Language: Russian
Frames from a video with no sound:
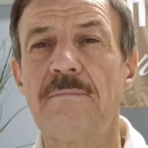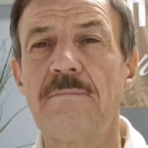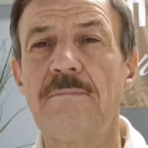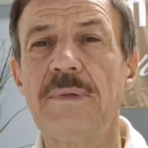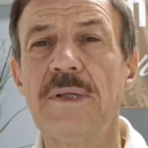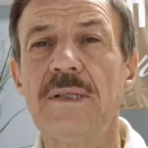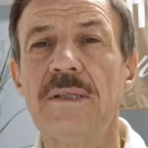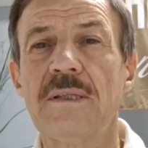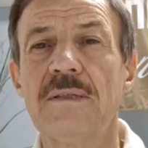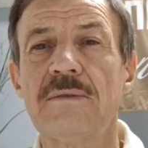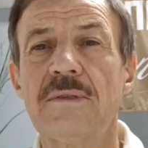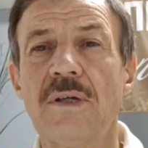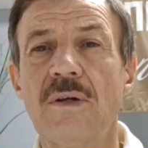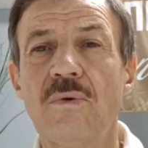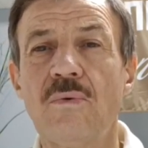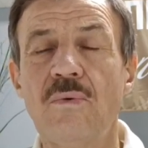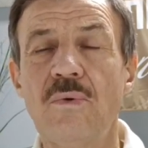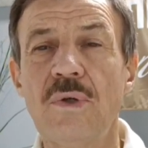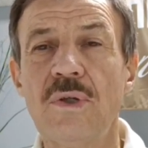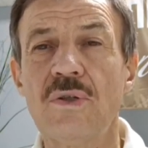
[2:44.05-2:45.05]
было
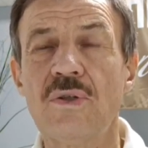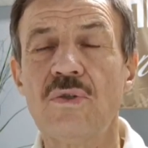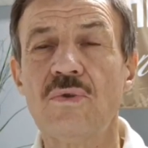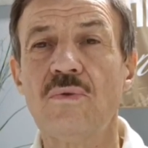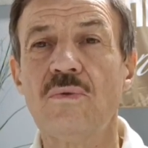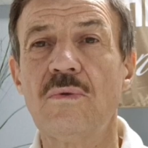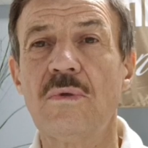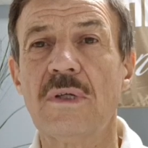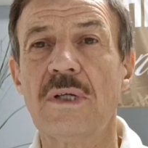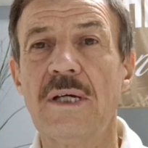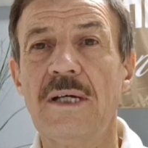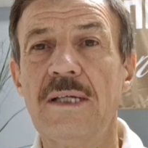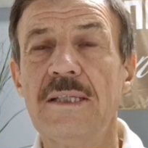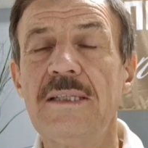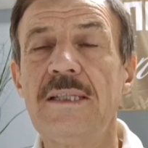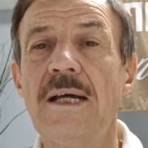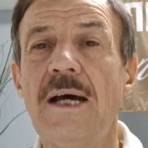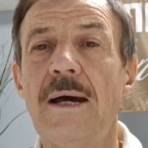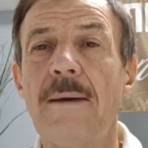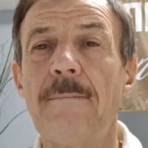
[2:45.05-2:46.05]
такое, что
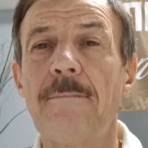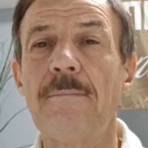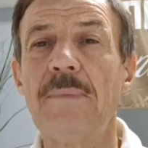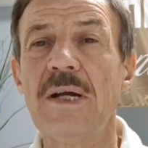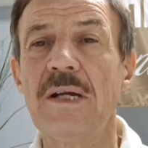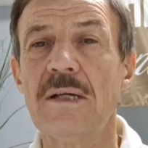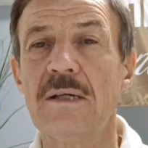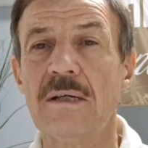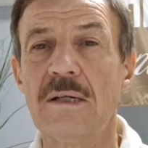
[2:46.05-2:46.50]
когда мы